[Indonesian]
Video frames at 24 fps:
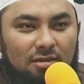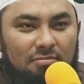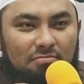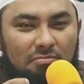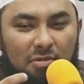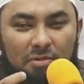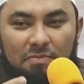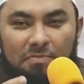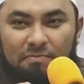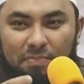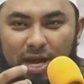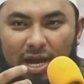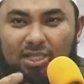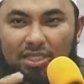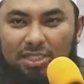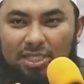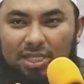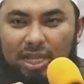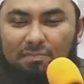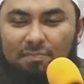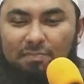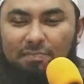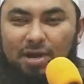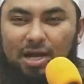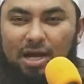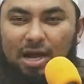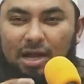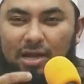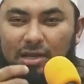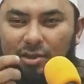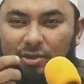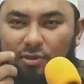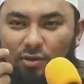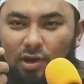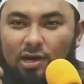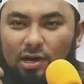Membaca apakah
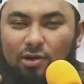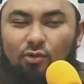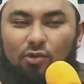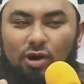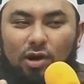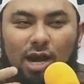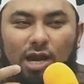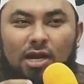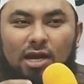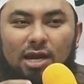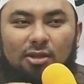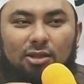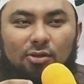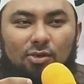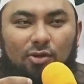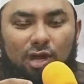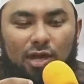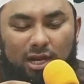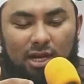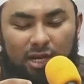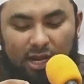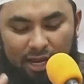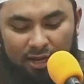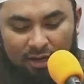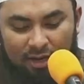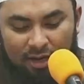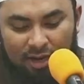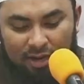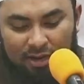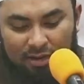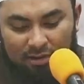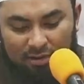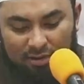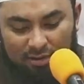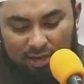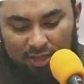itu Al-Qur'an atau yang
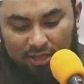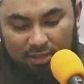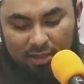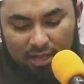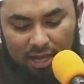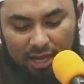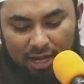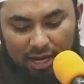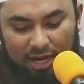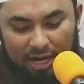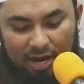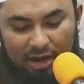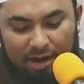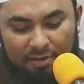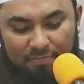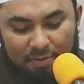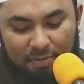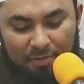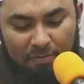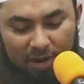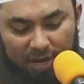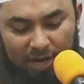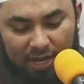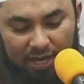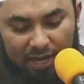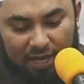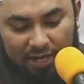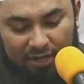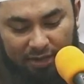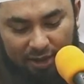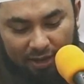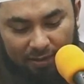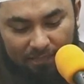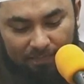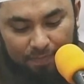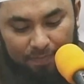lainnya, nanti akan ada
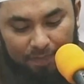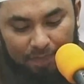pembagiannya.